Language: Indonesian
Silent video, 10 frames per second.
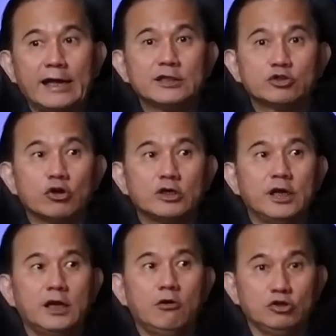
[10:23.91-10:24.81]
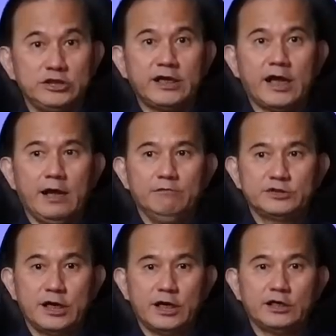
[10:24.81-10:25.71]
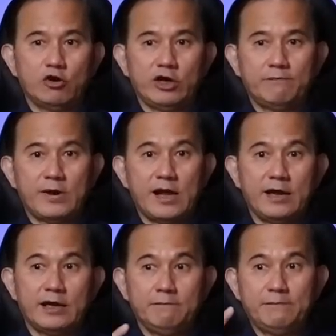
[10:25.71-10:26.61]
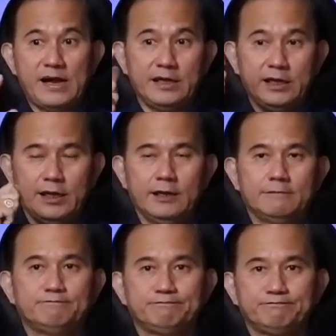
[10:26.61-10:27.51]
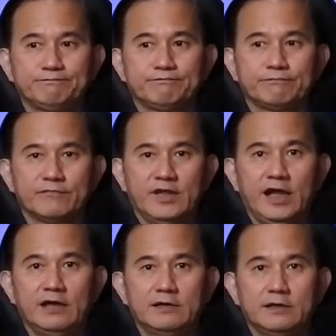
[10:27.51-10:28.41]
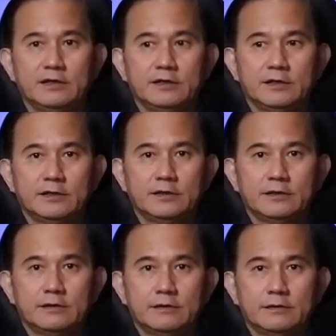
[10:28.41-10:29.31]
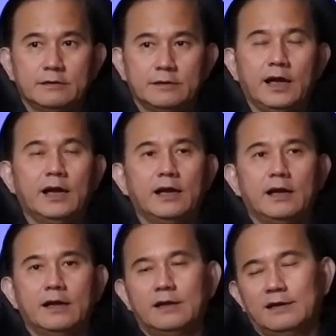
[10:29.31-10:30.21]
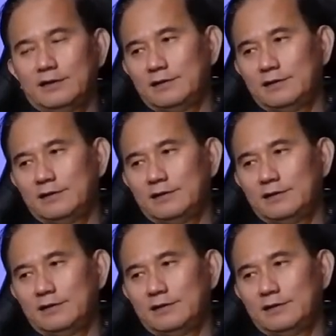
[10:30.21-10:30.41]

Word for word: kantornya OJK misalnya kan kalau ada pelanggaran panggil ya nah,